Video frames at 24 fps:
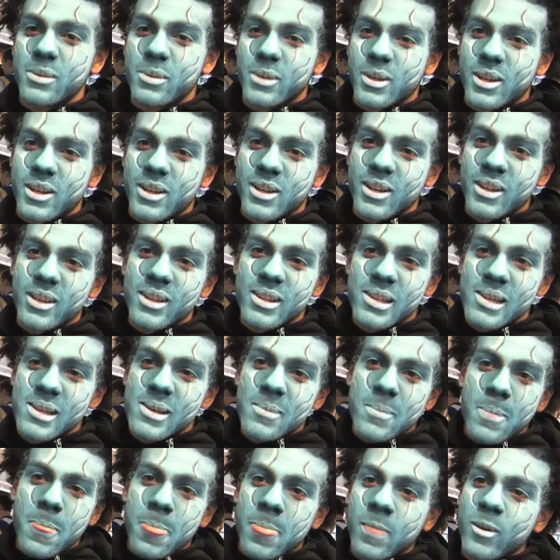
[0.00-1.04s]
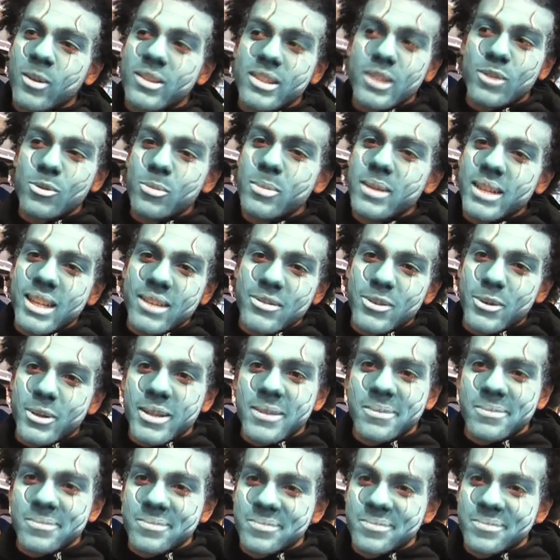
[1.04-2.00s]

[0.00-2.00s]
donc euh, donc c'est tout bénéf quoi.